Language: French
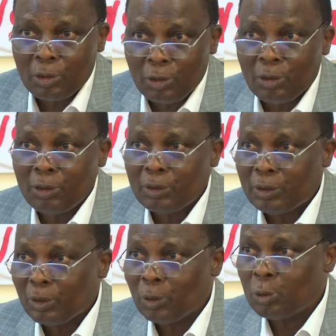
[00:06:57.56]
que
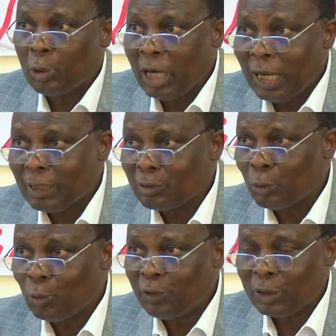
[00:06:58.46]
au-delà de
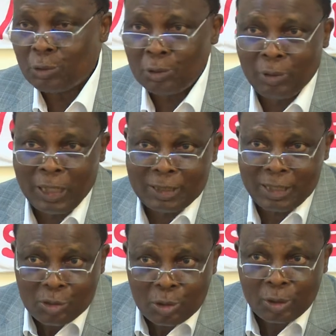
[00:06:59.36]
l'ouverture de la
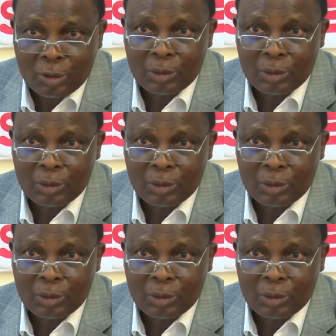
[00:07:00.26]
session,